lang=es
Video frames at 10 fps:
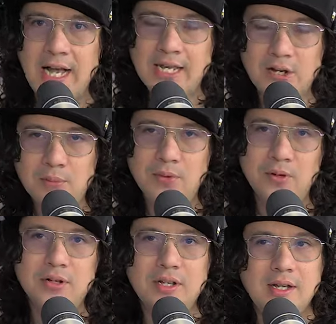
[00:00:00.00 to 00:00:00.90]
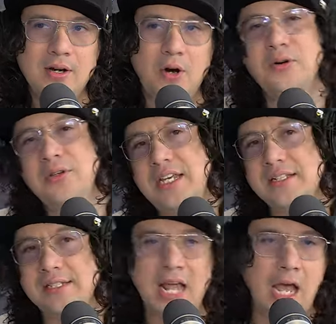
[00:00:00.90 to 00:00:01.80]
ahí como... O
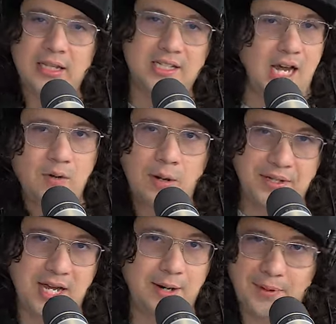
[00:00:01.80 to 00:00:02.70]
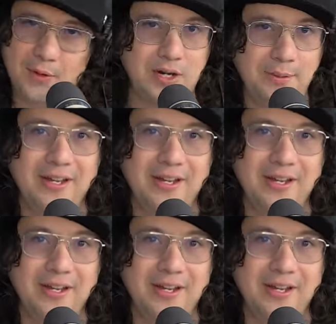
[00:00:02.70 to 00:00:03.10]
dijiste, nada, esta chava no va a pasar, pues, hule.